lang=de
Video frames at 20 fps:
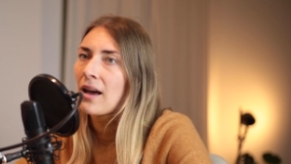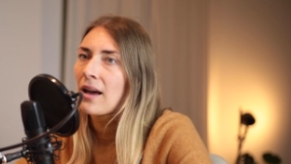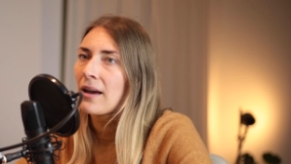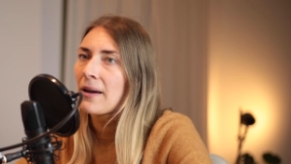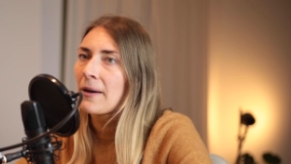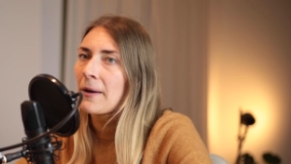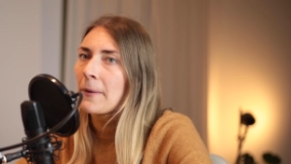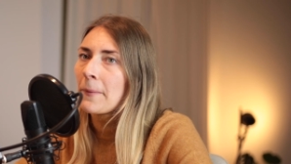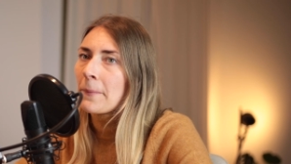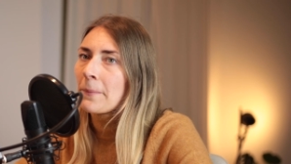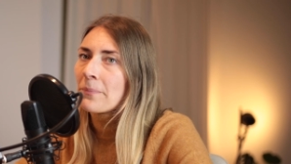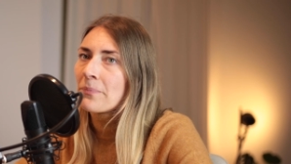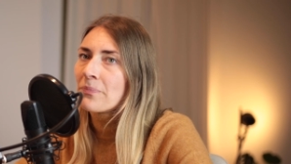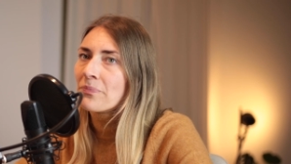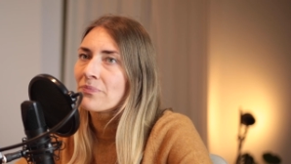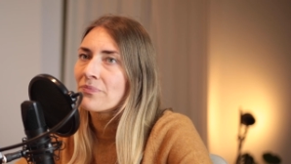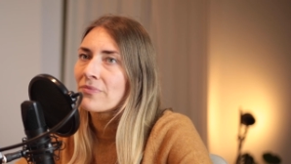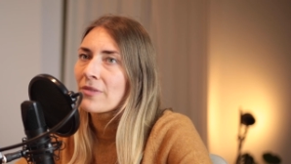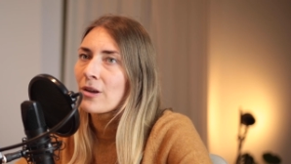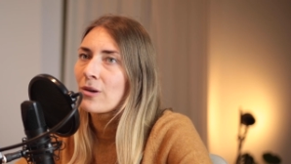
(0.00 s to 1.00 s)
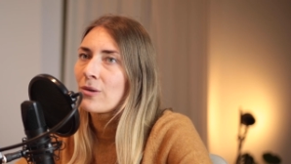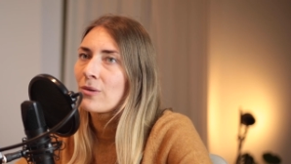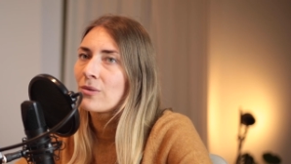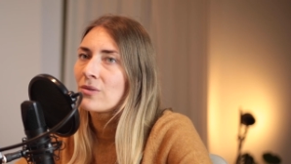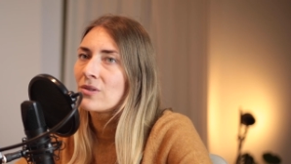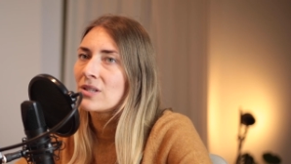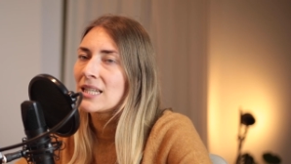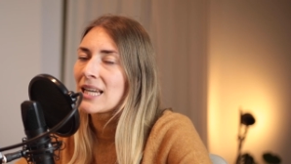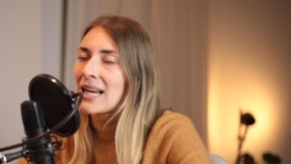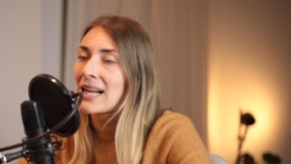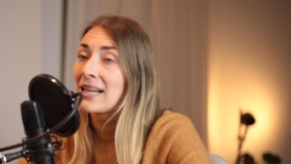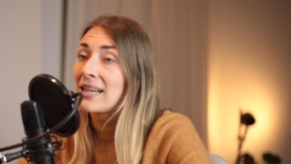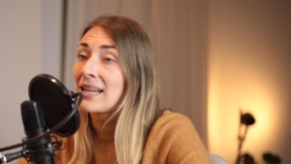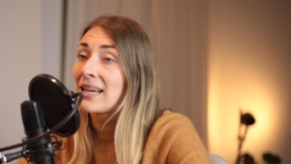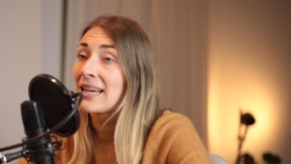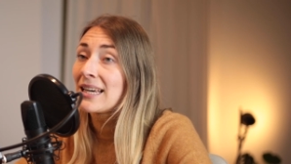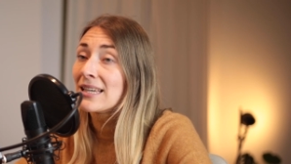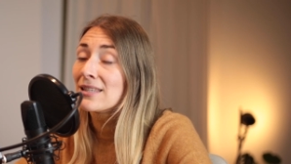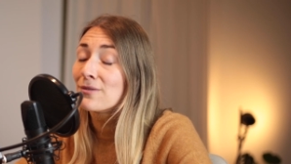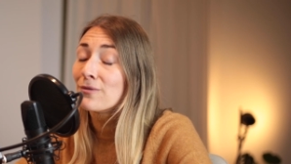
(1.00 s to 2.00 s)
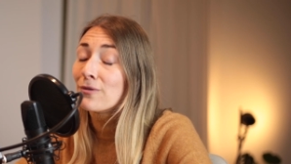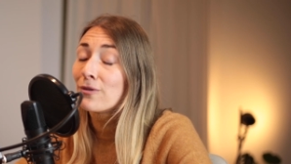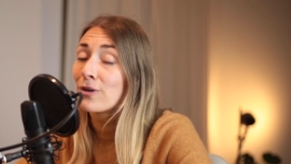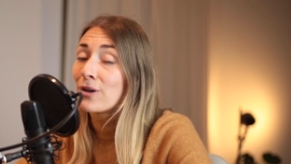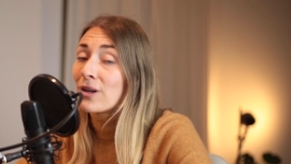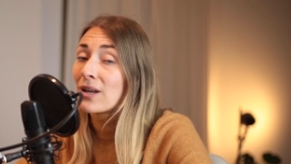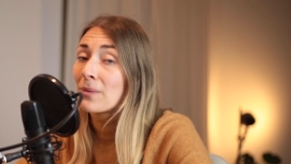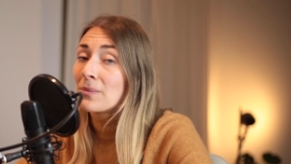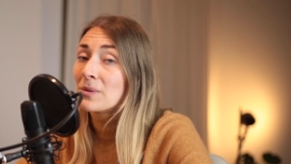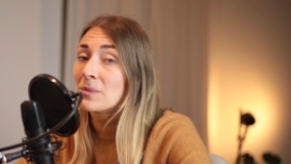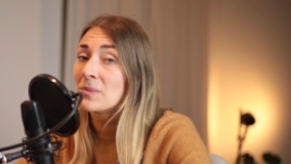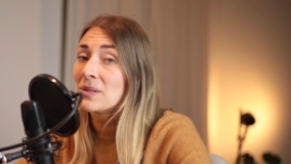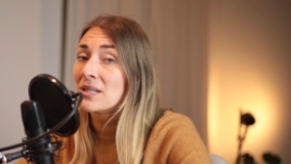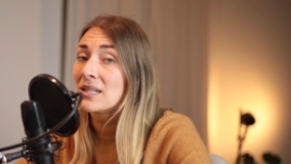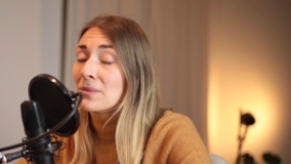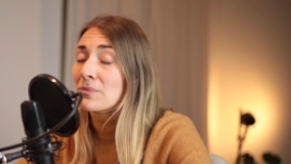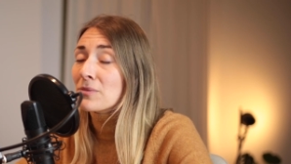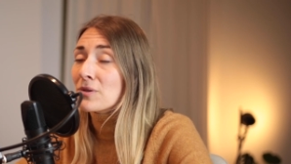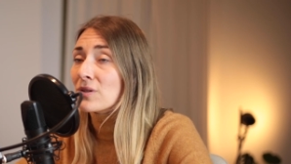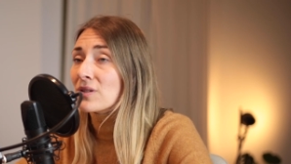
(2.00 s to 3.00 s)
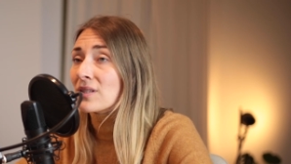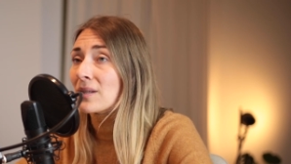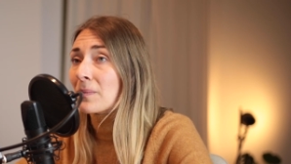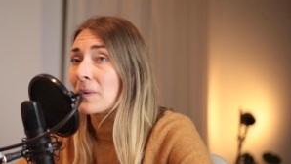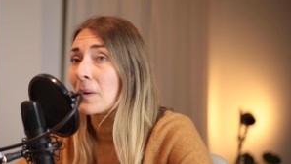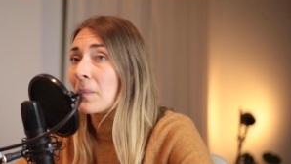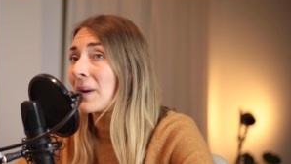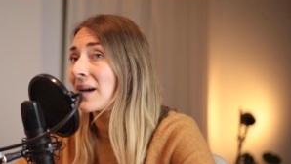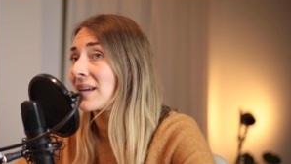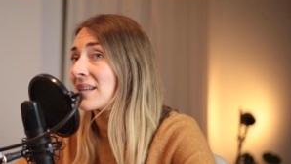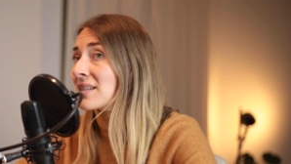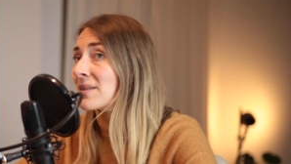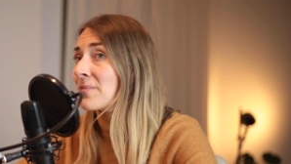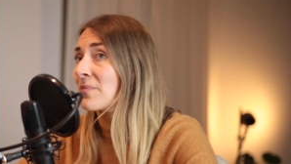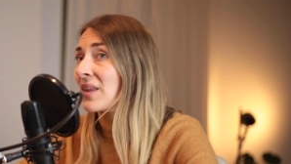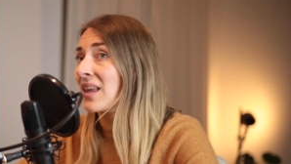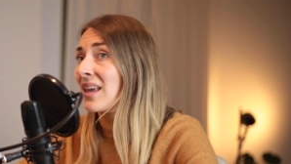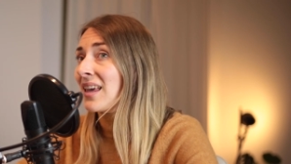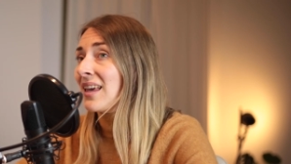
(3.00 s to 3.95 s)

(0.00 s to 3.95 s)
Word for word: Ähm, und die allerersten Folgen habe ich mit Tim zusammen gemacht,